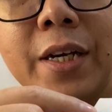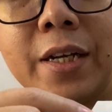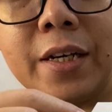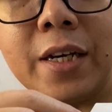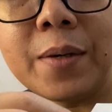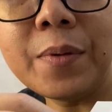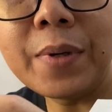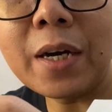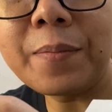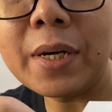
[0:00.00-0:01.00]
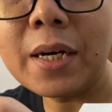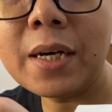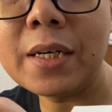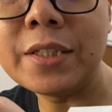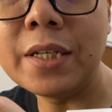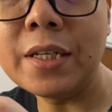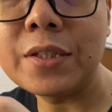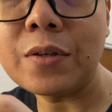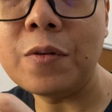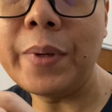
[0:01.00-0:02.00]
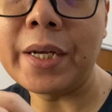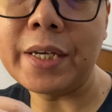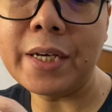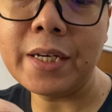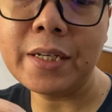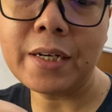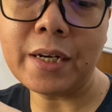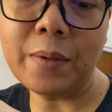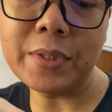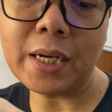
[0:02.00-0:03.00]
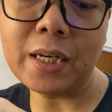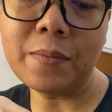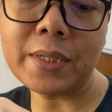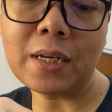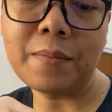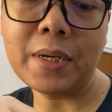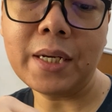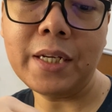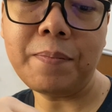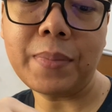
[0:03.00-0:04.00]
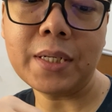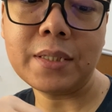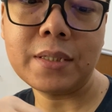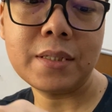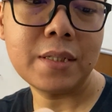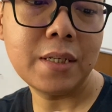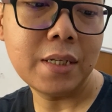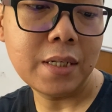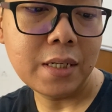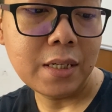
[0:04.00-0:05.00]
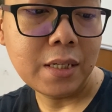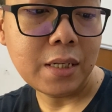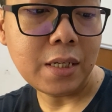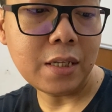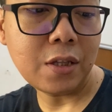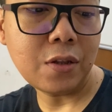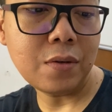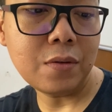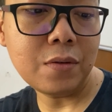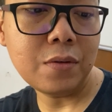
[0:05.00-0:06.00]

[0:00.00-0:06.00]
ada beberapa jenis obengnya. Kayak misalkan yang pertama ini plus itu